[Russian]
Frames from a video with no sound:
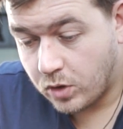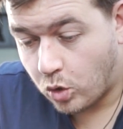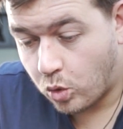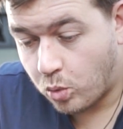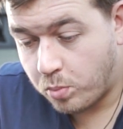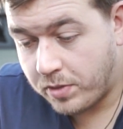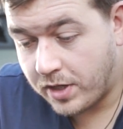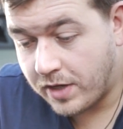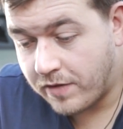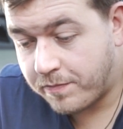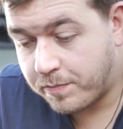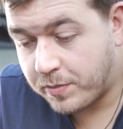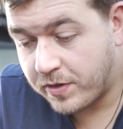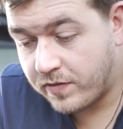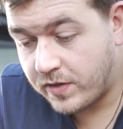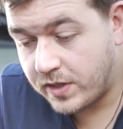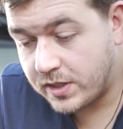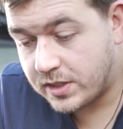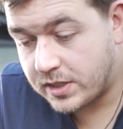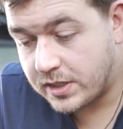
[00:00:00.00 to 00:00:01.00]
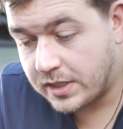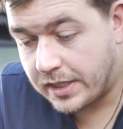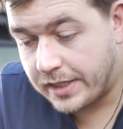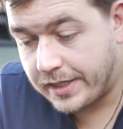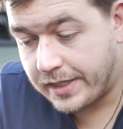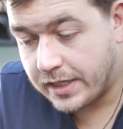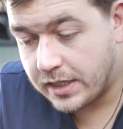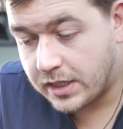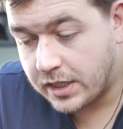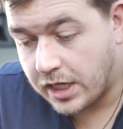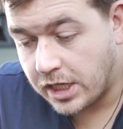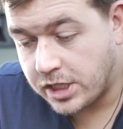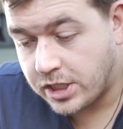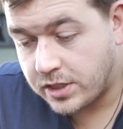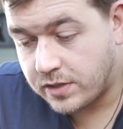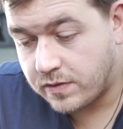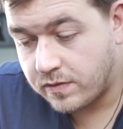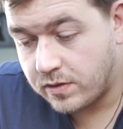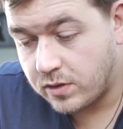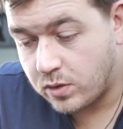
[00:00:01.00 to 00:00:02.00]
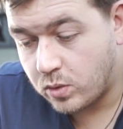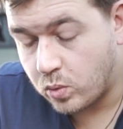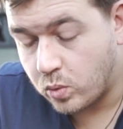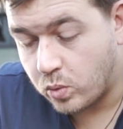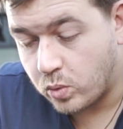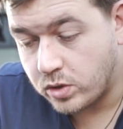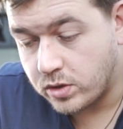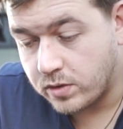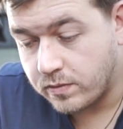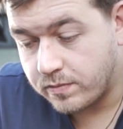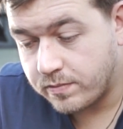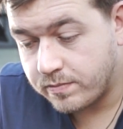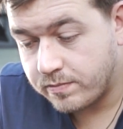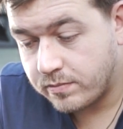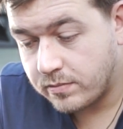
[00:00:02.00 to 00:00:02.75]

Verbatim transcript: У меня в провинции нет качественных курсов.